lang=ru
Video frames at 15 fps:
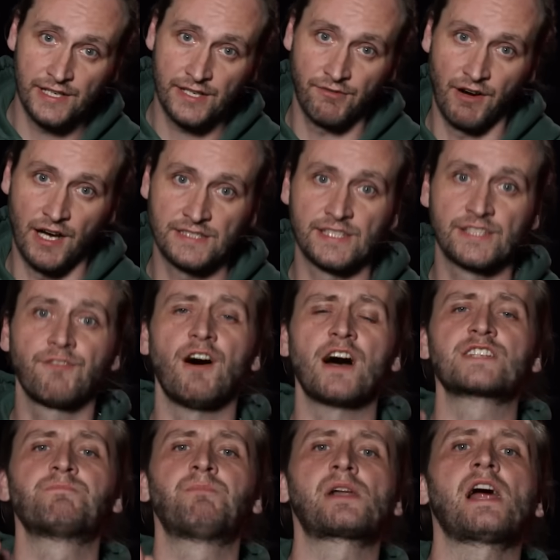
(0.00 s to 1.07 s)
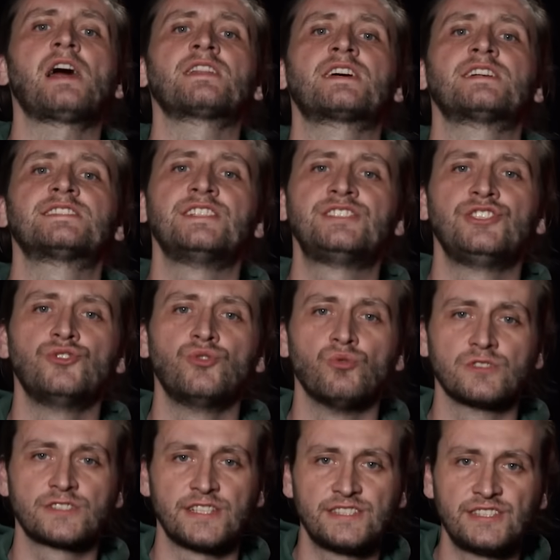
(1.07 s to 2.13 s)
и хватит. Ваш пранк
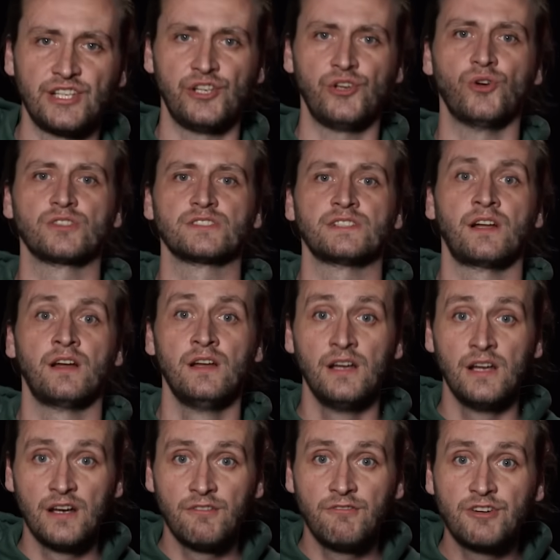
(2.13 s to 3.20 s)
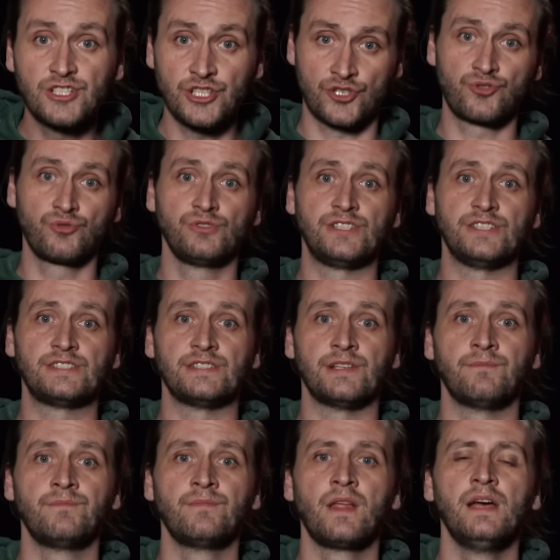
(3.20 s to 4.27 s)
затянулся, серьезно. Вы же
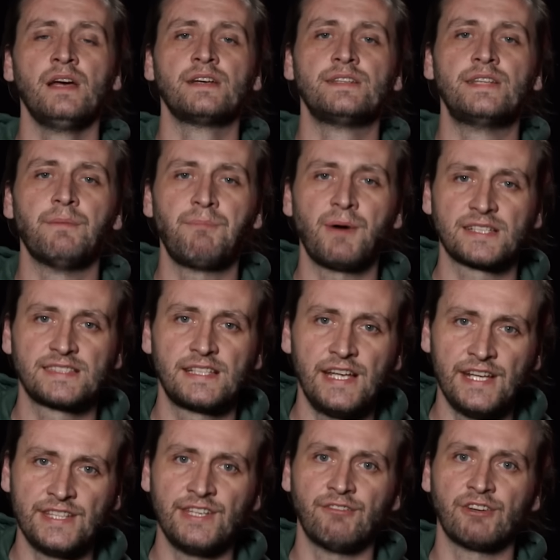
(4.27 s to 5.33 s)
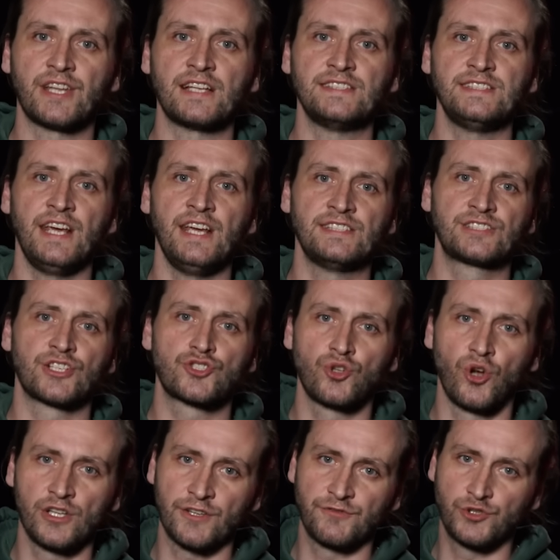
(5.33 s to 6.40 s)
шутите. До последнего надеется,
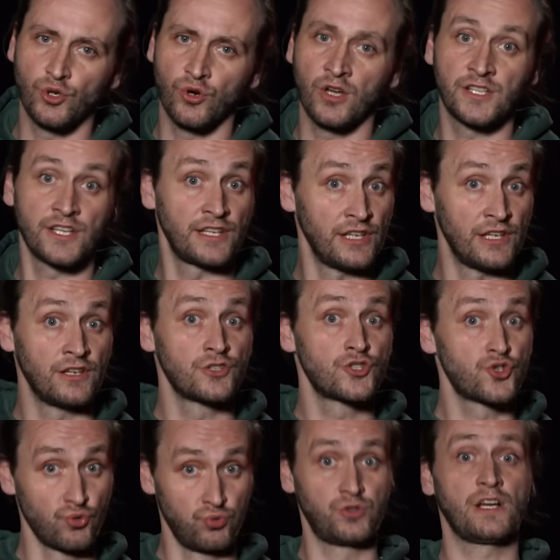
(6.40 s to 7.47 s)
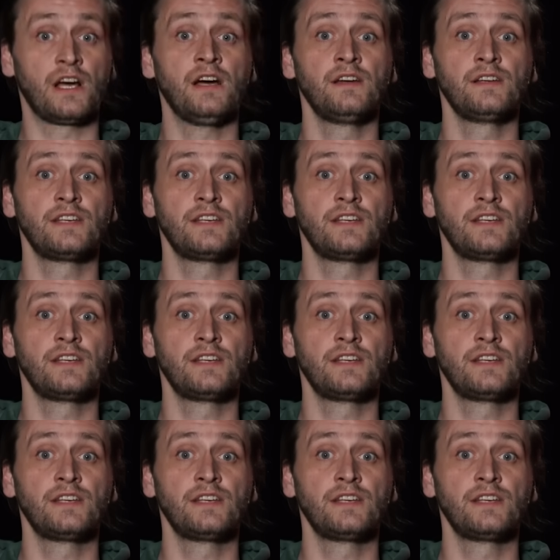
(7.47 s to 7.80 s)
что это все-таки шутка,